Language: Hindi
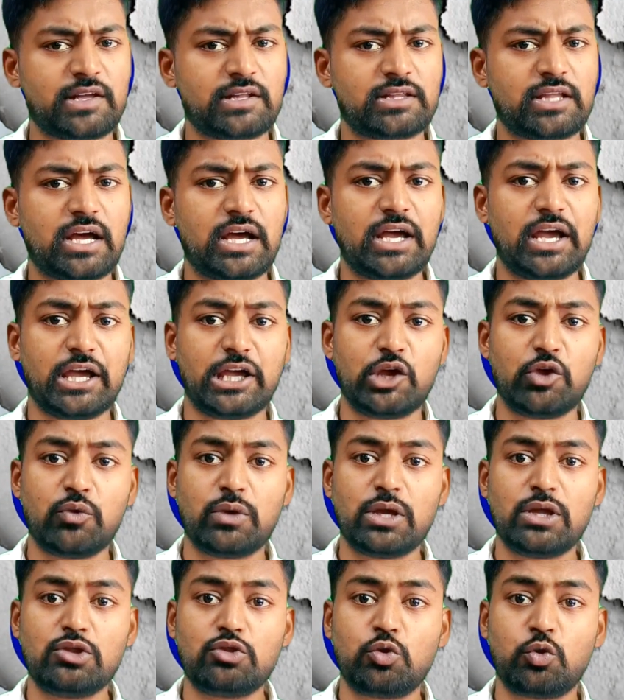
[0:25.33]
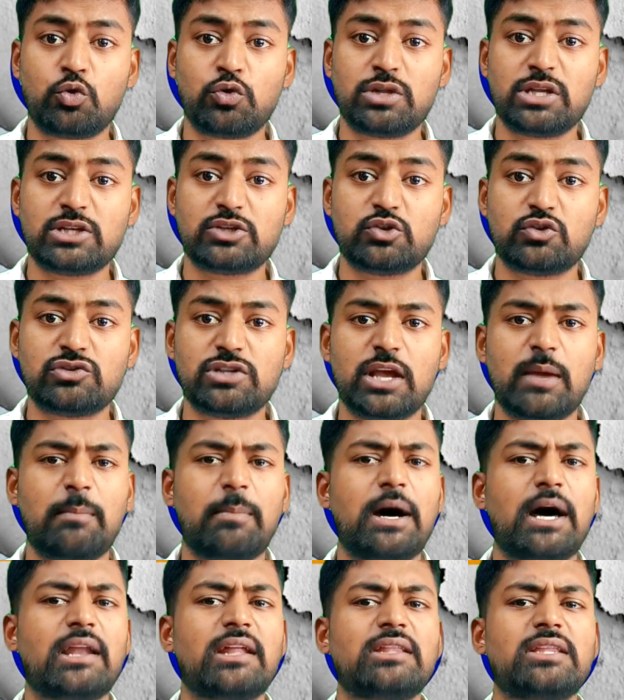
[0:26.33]
पड़ सकता है क्योंकि इन दोनों देशों से
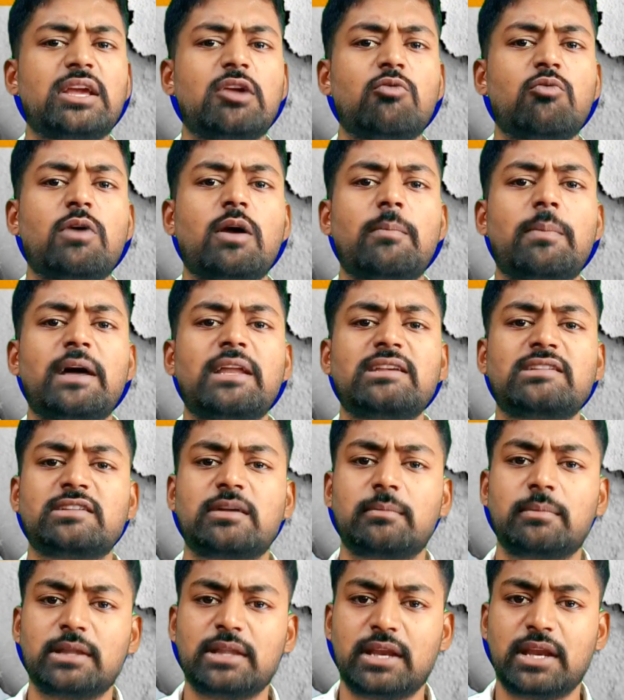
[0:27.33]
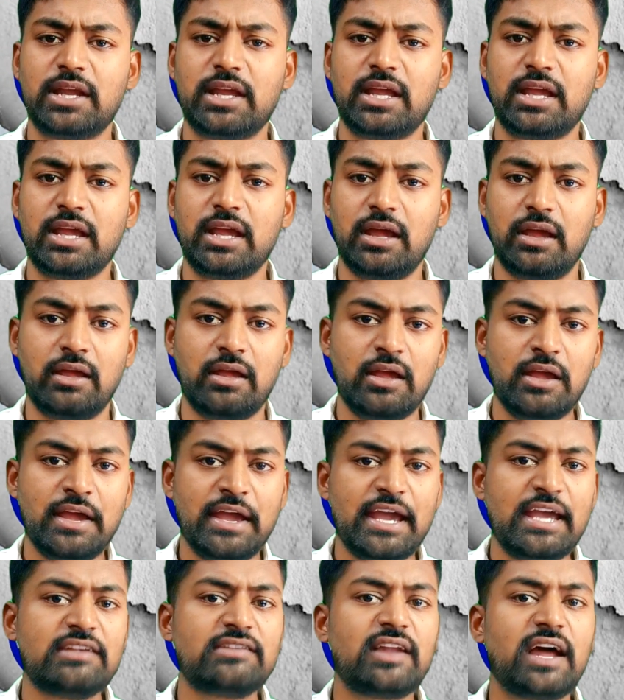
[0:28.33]
भारत के व्यापारिक संबंध रहे हैं
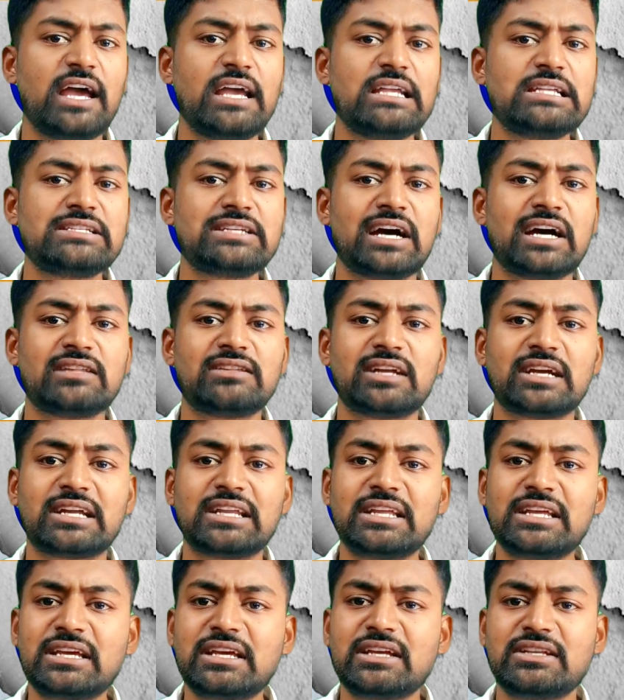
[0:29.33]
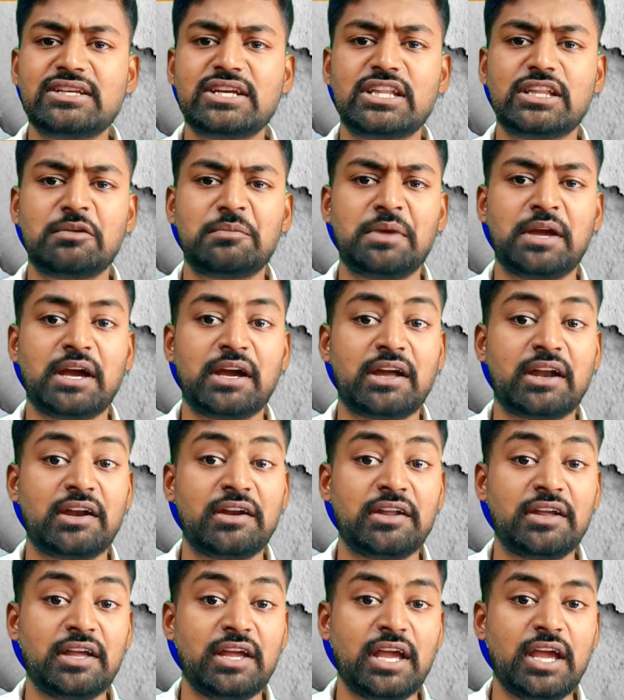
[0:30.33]
इसराइल जहां तकनीक के क्षेत्र में
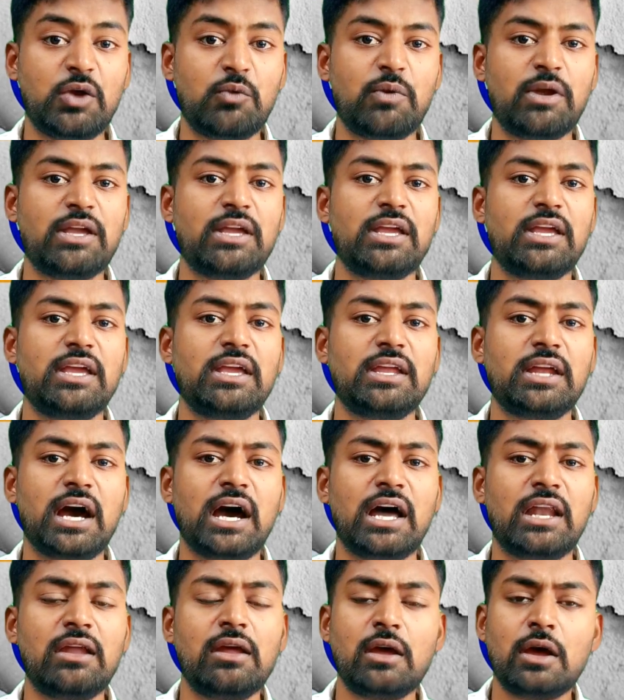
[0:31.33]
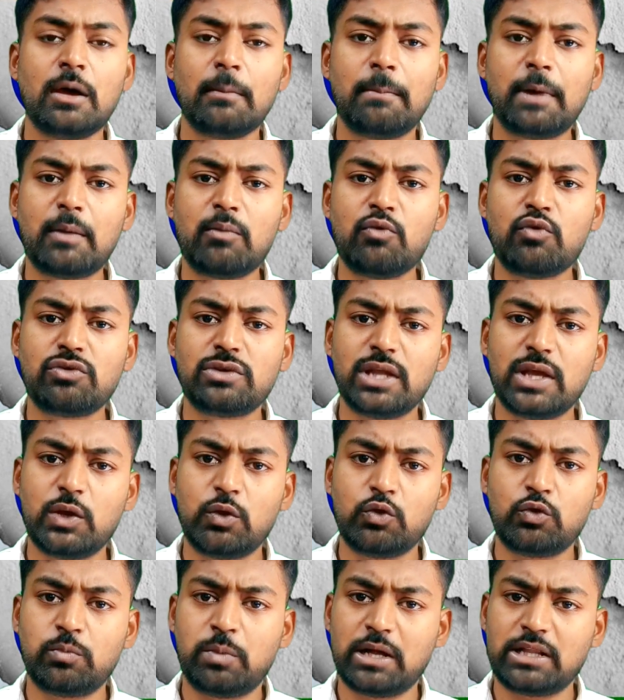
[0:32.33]
अग्रणी है वहीं ईरान प्रमुख तेल
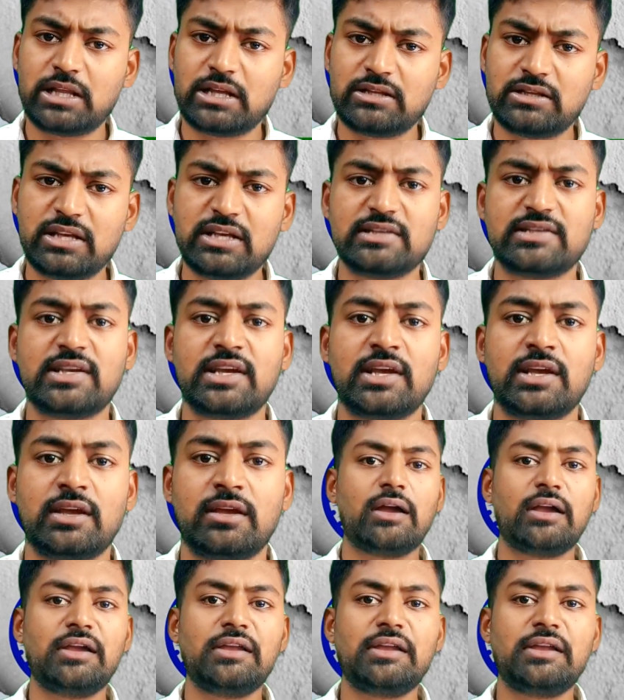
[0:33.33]
उत्पादक देश है